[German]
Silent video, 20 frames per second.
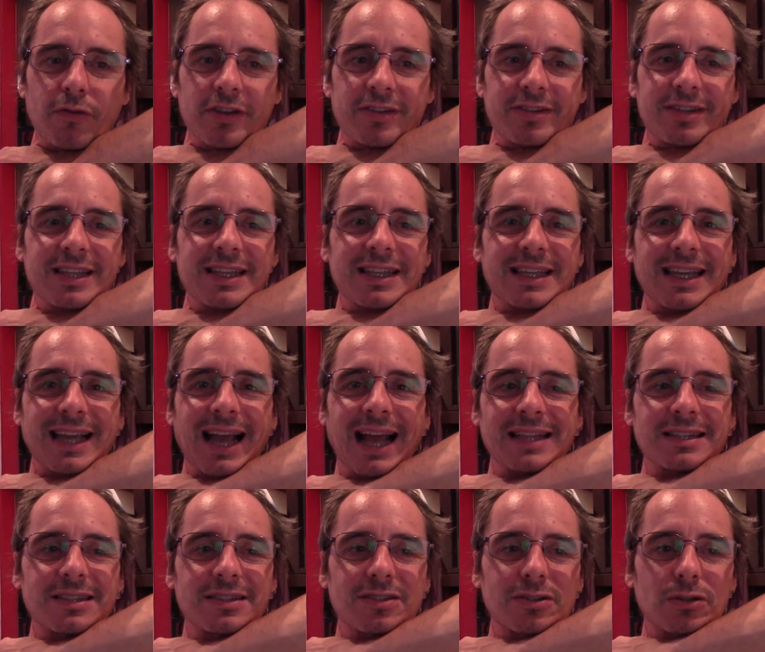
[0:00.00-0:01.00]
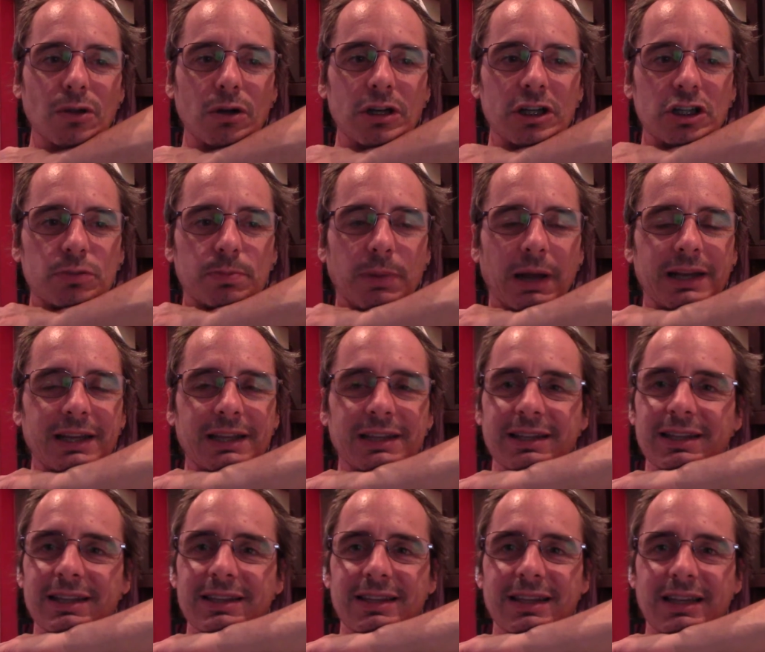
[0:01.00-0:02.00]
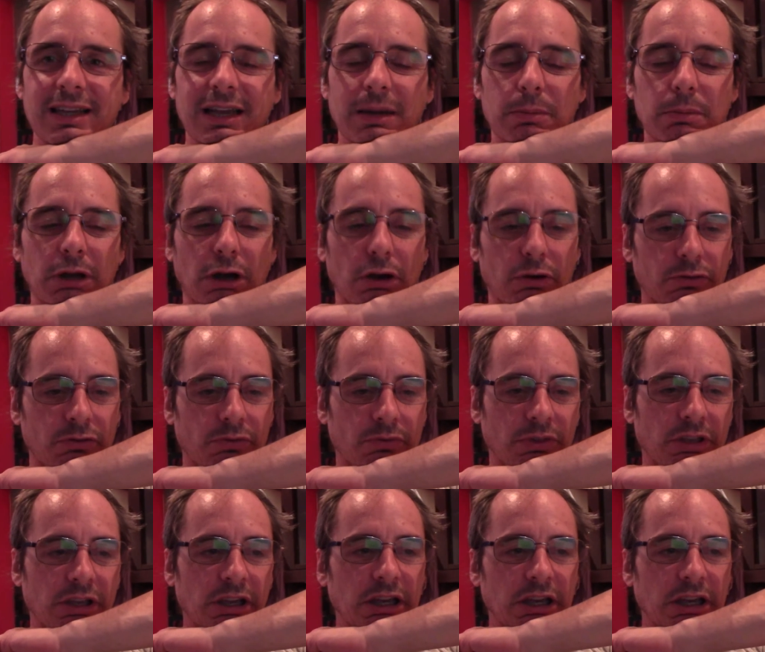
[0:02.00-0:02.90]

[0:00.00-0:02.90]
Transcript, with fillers: Es sind ganz tolle, spannende Dinge am Laufen,